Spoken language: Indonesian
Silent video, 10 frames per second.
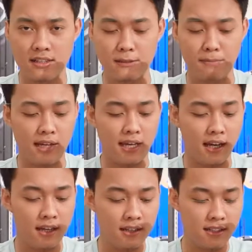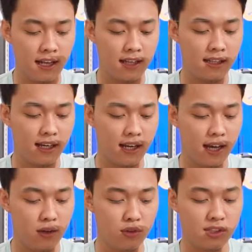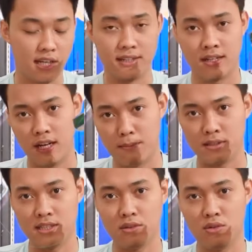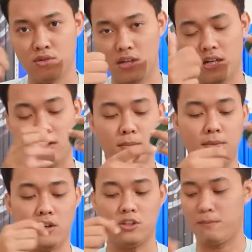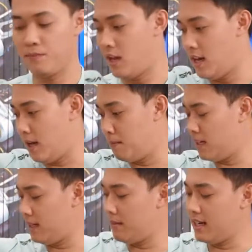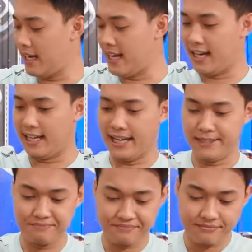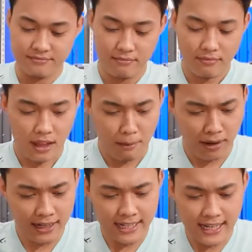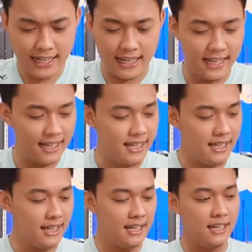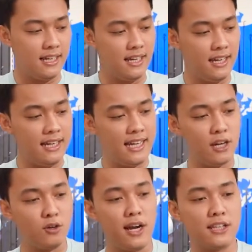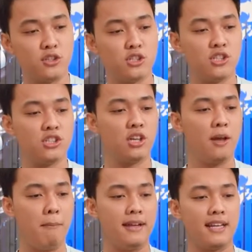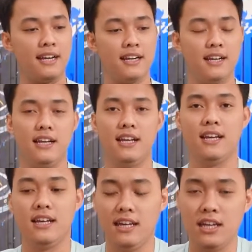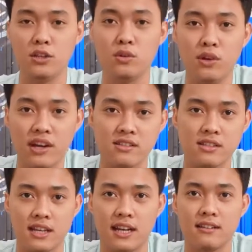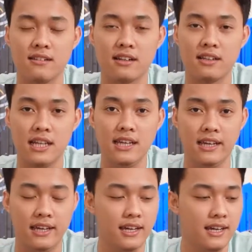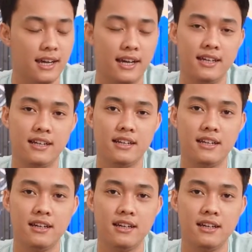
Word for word: spek yang antara halus dan lembasnya itu sudah top market top. Nah, mengenai harga, mengenai harga, ini yang 200 meter itu eceran tertinggi ya